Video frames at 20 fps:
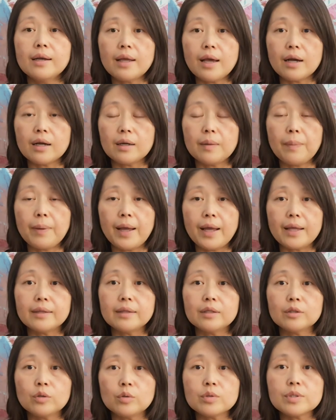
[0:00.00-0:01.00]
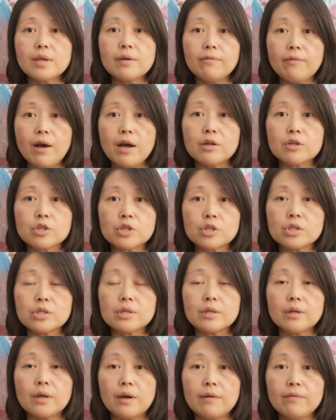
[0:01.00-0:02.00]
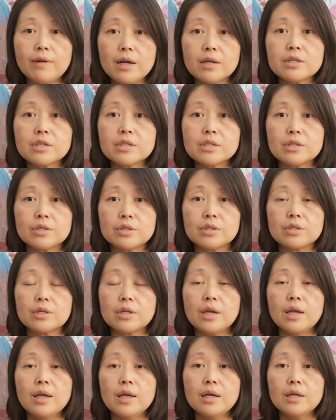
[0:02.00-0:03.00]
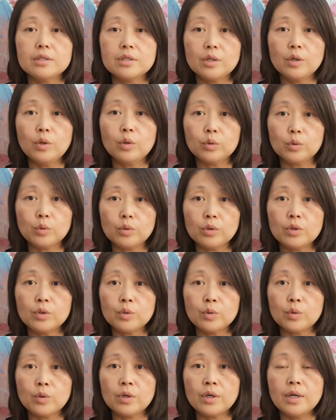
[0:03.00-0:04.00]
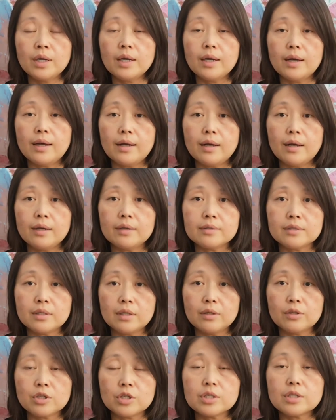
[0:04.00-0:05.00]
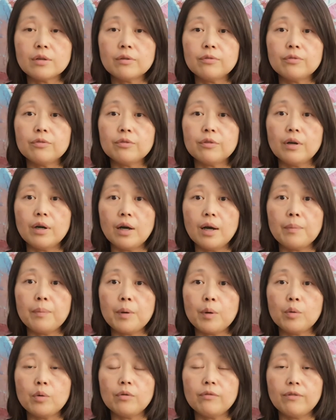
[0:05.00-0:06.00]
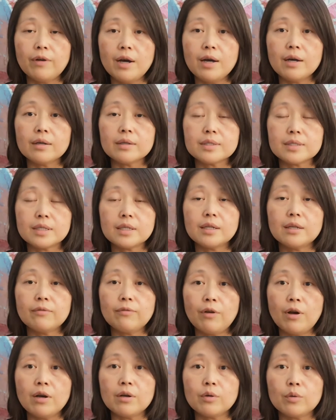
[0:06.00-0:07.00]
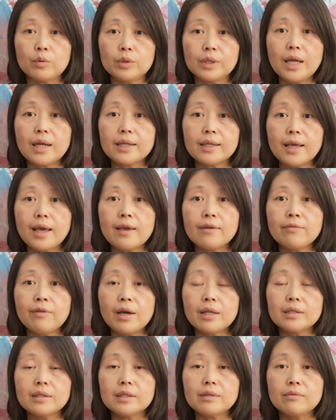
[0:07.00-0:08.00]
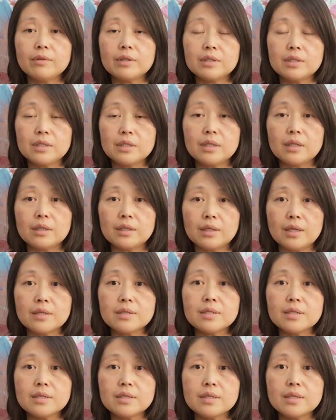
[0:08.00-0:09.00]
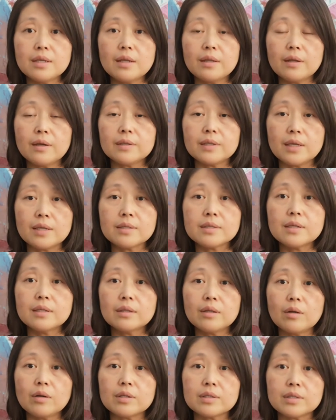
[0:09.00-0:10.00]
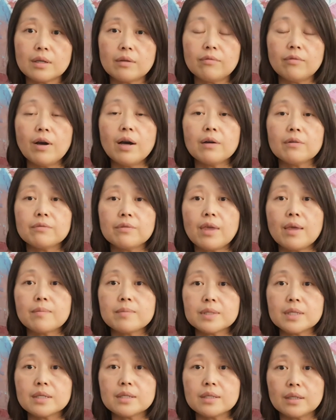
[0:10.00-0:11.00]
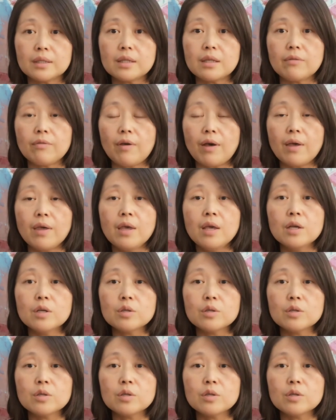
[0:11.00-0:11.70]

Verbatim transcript: 两个盘呢都在旺市啊，旺市是今后多伦多呃市政府啊，包括旺 City 旺 n 会大力开发的，因为地铁的延伸线呢延伸到了这个旺 VMC 这个地方，